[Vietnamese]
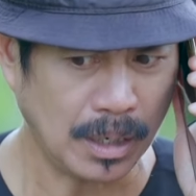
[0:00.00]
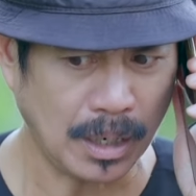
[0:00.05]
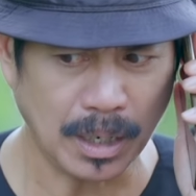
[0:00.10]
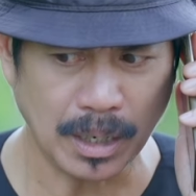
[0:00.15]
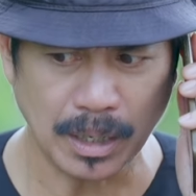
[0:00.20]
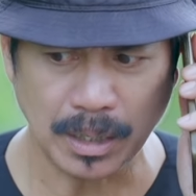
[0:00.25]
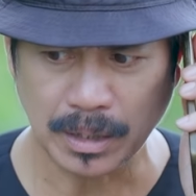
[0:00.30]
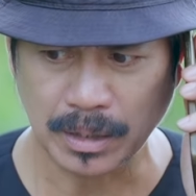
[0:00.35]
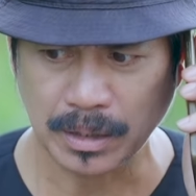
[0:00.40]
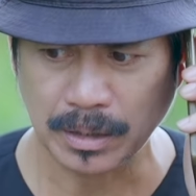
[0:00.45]

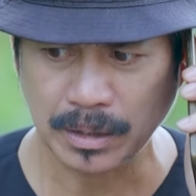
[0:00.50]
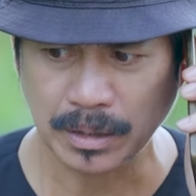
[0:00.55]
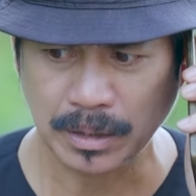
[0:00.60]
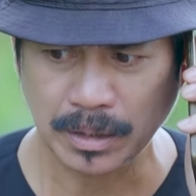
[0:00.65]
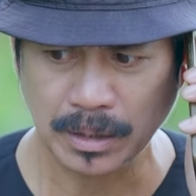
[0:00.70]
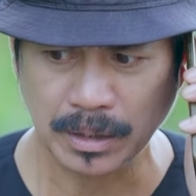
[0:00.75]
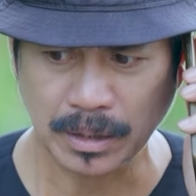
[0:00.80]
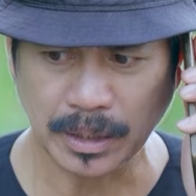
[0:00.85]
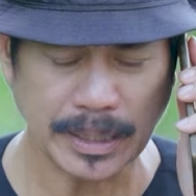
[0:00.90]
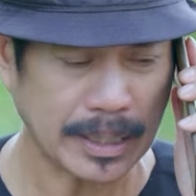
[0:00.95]
à,
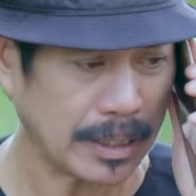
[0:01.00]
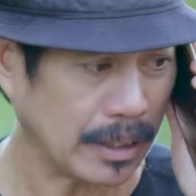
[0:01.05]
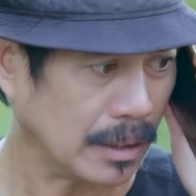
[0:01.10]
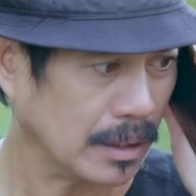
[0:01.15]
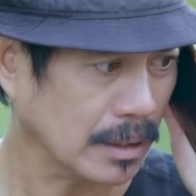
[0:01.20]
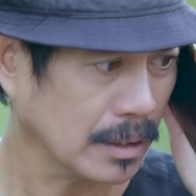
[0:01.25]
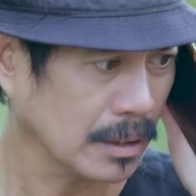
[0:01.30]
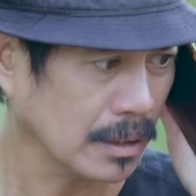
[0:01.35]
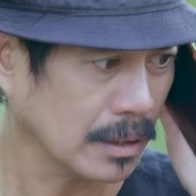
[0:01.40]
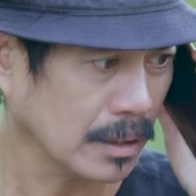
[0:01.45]
Cái gì
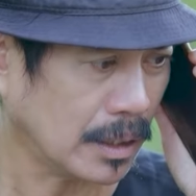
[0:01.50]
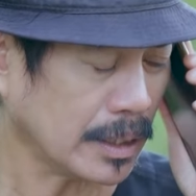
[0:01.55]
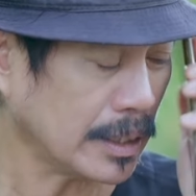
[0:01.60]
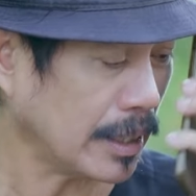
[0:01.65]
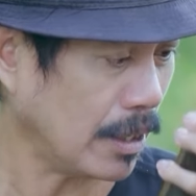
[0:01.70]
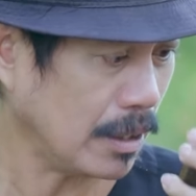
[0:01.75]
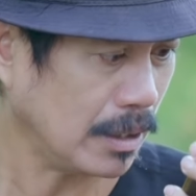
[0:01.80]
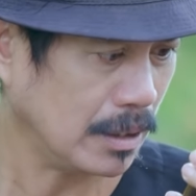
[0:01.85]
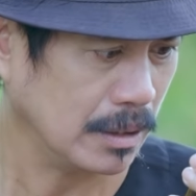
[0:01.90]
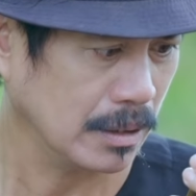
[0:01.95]
Cái
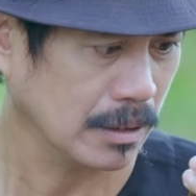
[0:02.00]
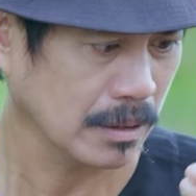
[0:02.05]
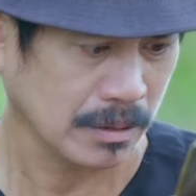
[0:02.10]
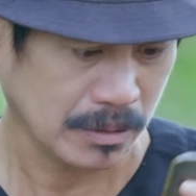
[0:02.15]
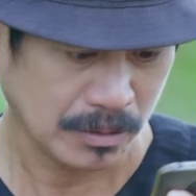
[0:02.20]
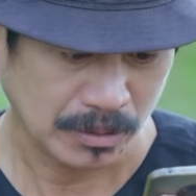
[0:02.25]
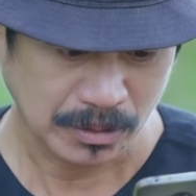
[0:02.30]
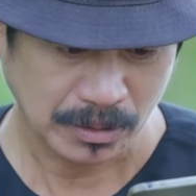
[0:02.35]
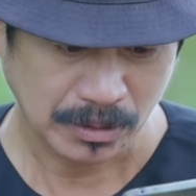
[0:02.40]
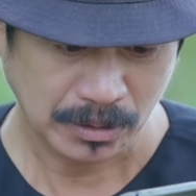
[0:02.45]
gì
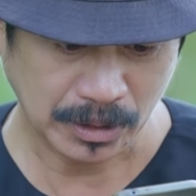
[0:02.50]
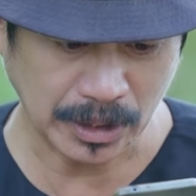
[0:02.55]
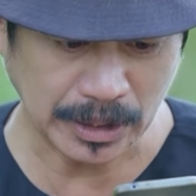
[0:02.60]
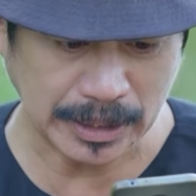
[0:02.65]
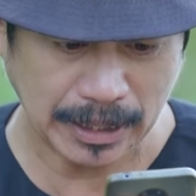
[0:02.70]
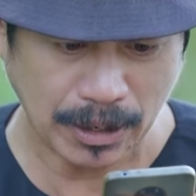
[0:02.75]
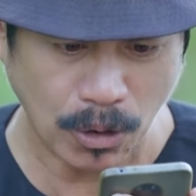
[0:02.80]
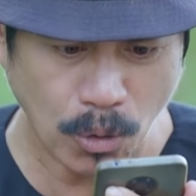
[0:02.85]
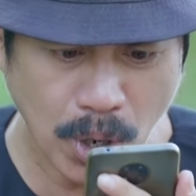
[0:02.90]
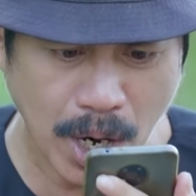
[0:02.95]
Cái
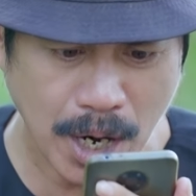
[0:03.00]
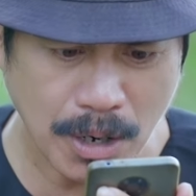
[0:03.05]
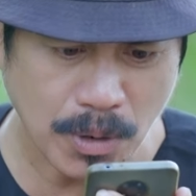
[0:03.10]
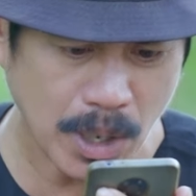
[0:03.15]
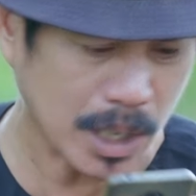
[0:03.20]
gì quá